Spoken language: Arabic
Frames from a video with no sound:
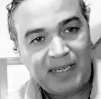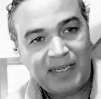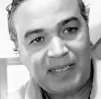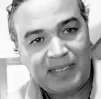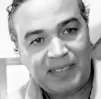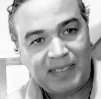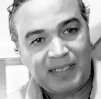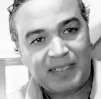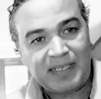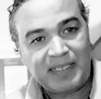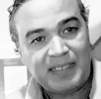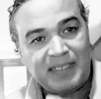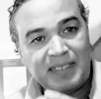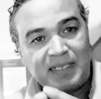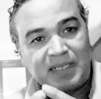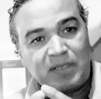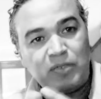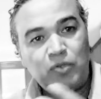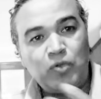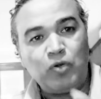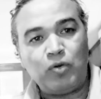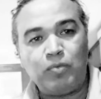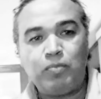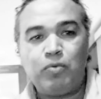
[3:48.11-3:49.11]

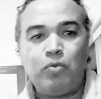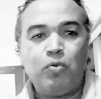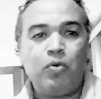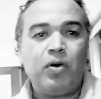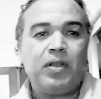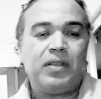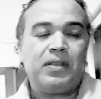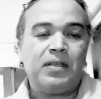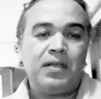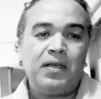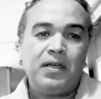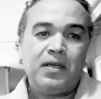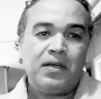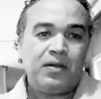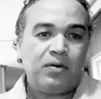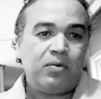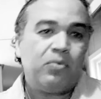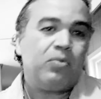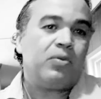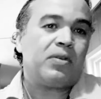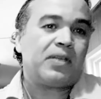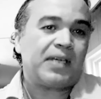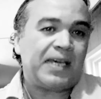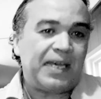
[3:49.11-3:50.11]
الكذوب هو
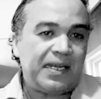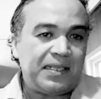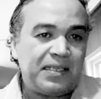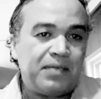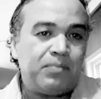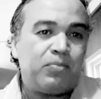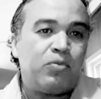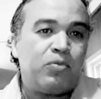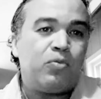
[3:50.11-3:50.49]
والكذب